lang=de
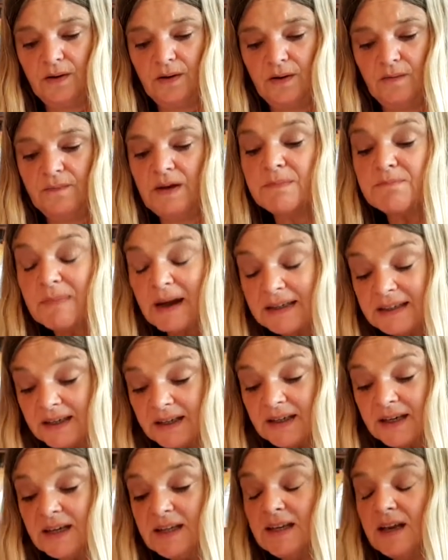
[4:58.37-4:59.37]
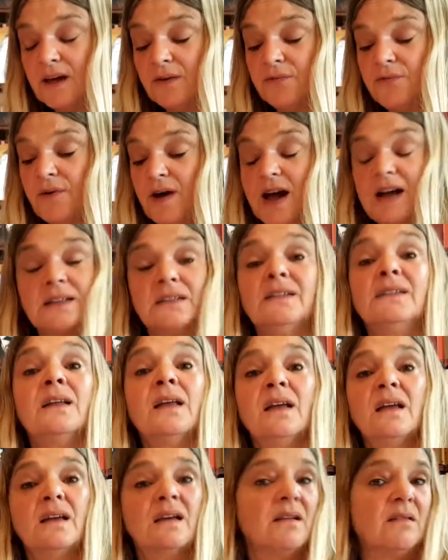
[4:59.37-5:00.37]
Wenn meine Kinder fragten,
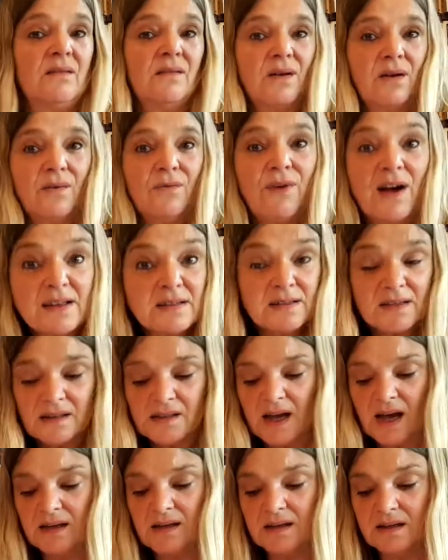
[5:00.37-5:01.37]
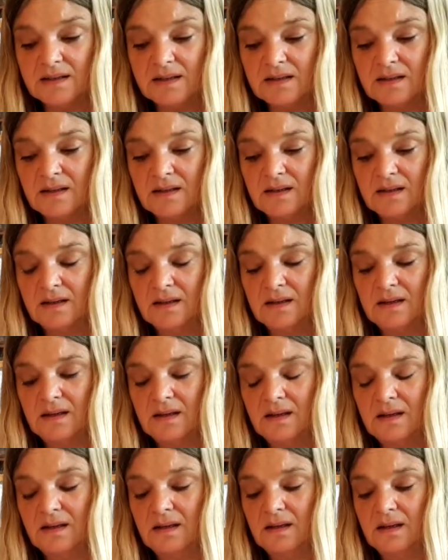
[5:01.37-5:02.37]
was denn alles?
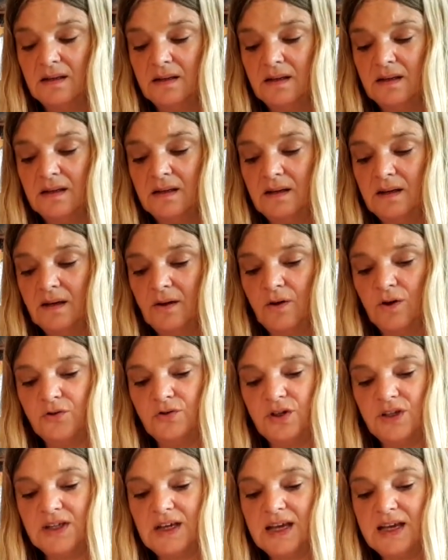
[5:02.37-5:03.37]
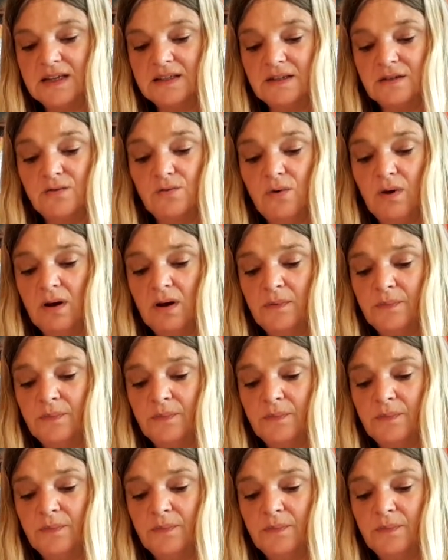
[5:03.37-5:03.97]
Konnte ich erst nur